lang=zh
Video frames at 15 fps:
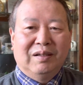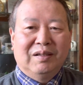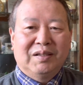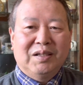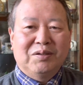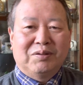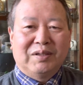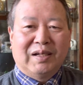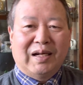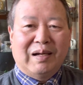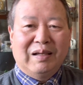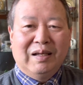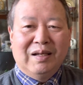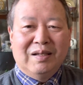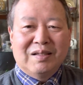这种人
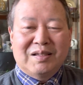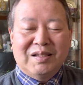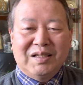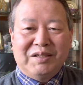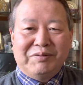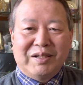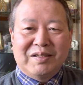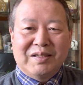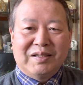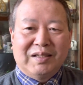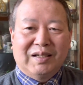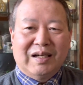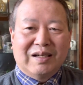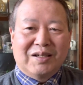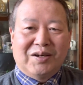还自以为自己
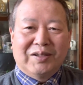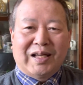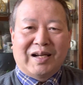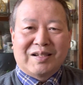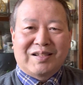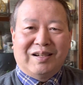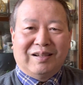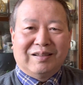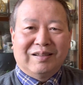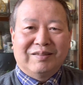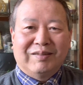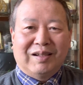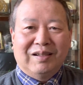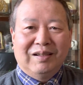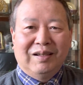很高大上
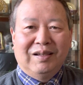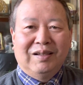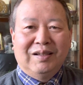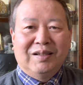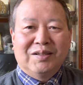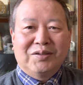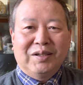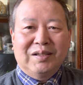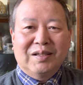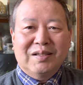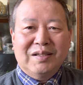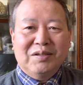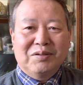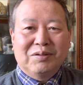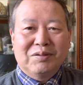啊？所以呢，
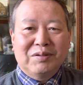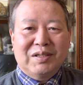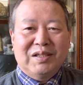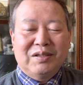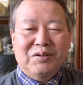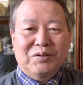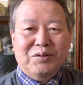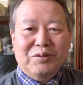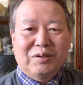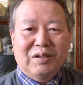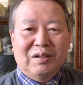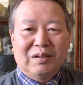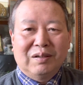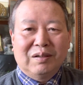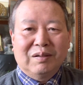这东西就是
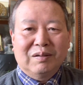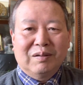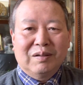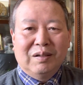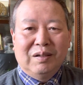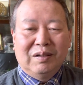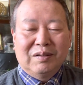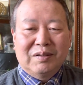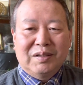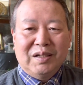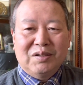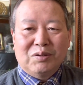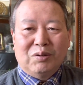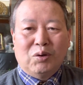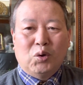说，这
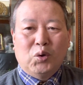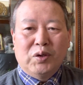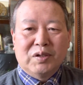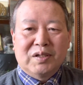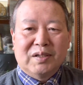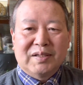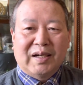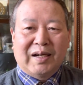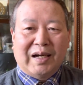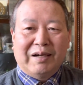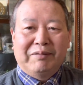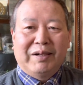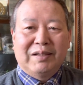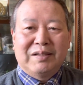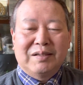种货色在海
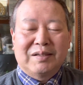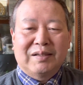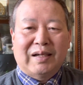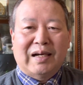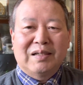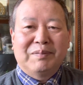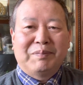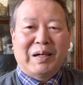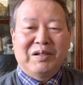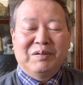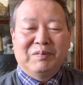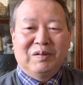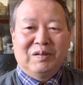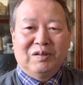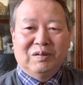外其实还是蛮有、
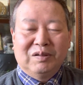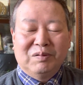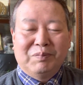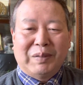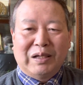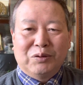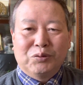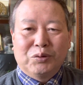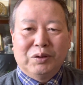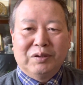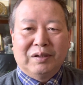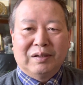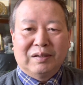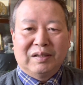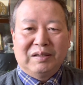有、有蛮多
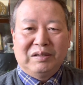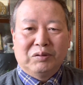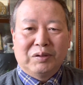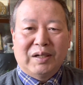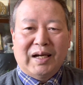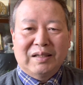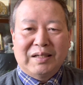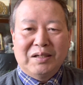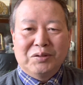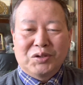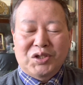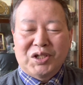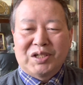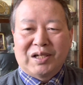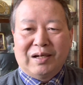的，有的还挺有
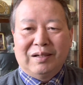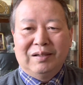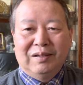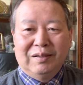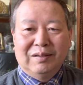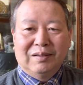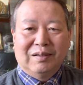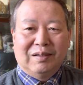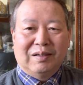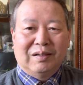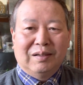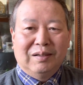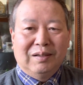市场啊。